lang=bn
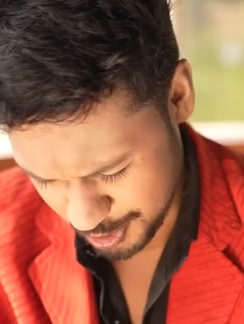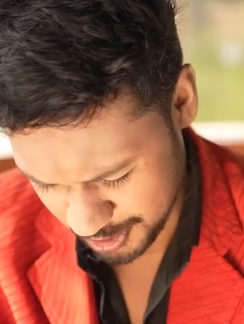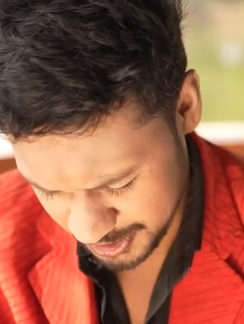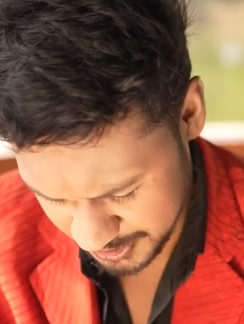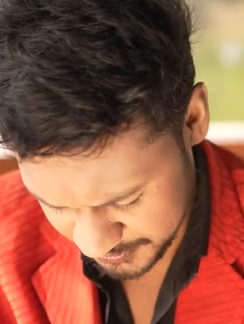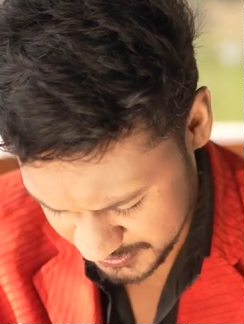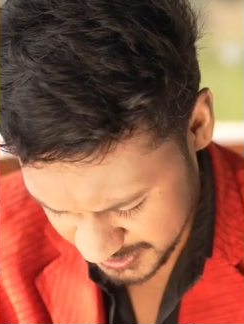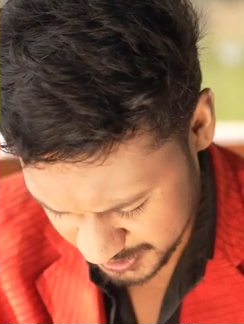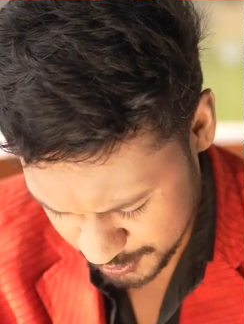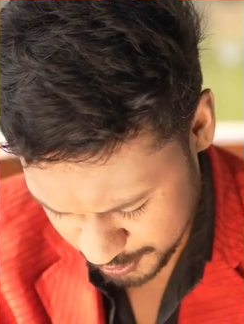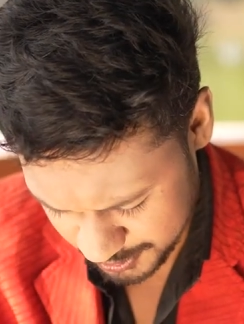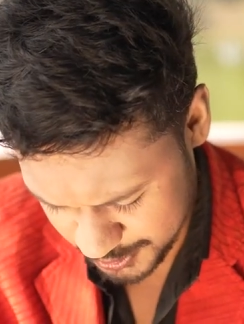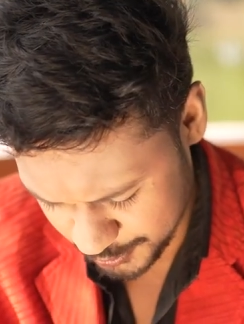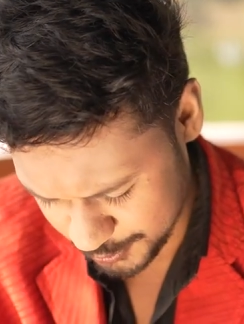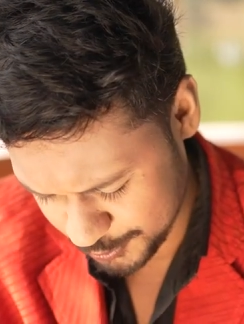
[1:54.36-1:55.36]
ওর অ্যাফেয়ার
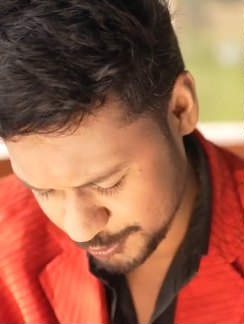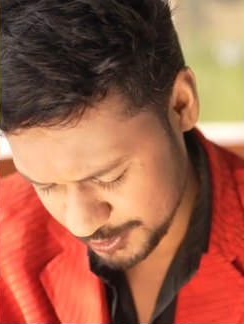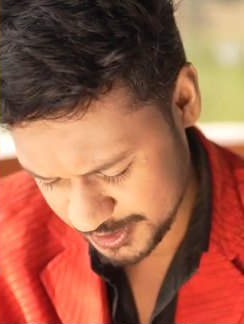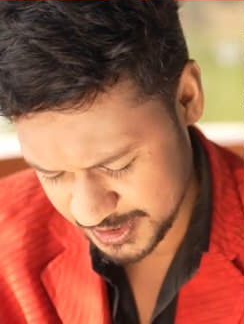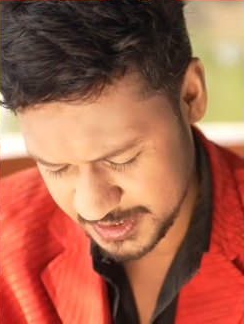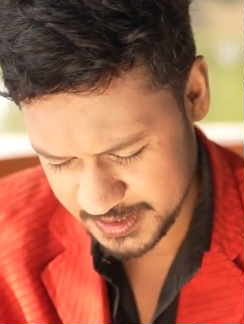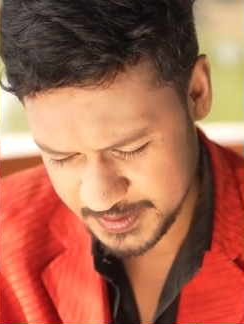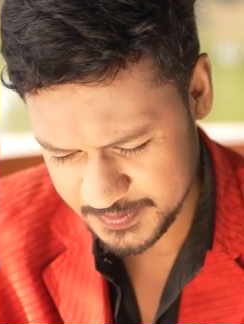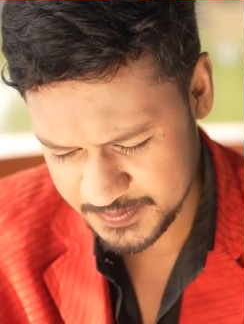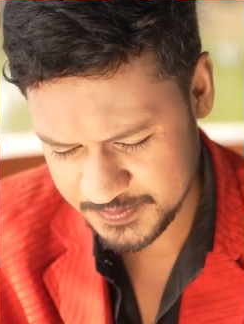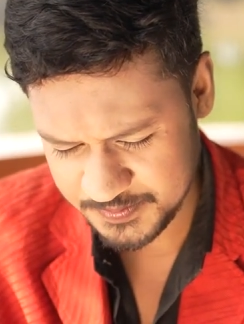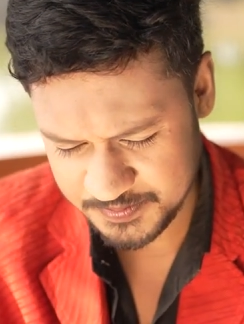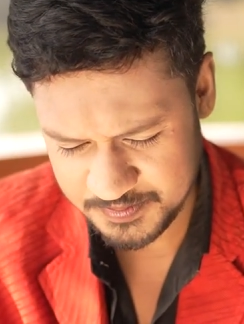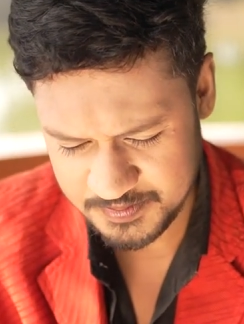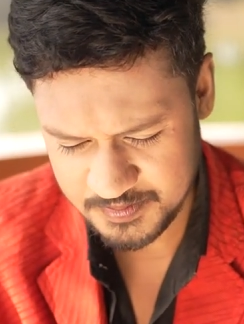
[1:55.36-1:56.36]
চলছে অন্যজনের সাথে
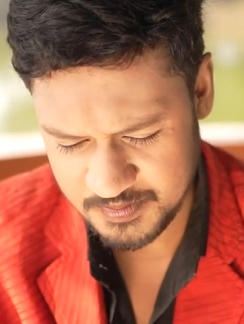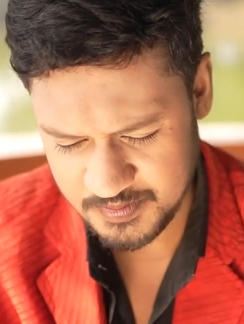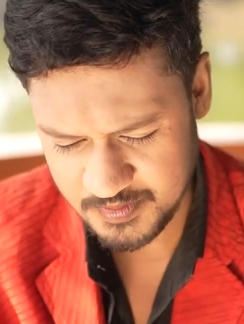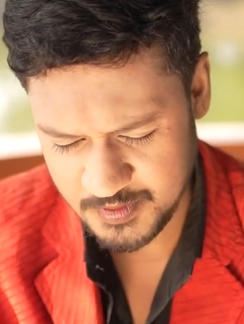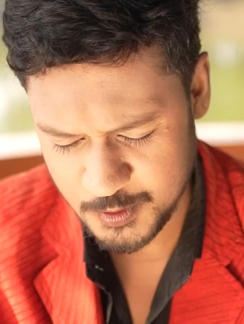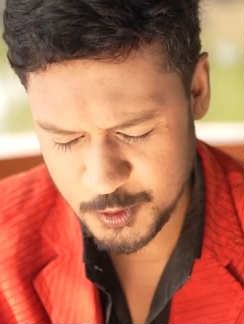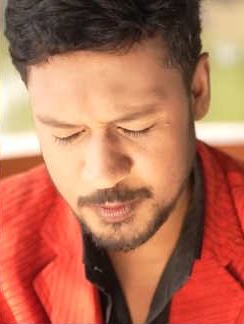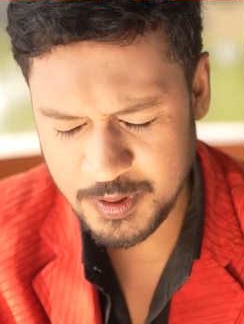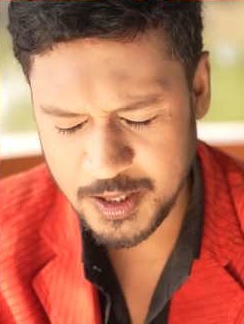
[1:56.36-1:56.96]
খুব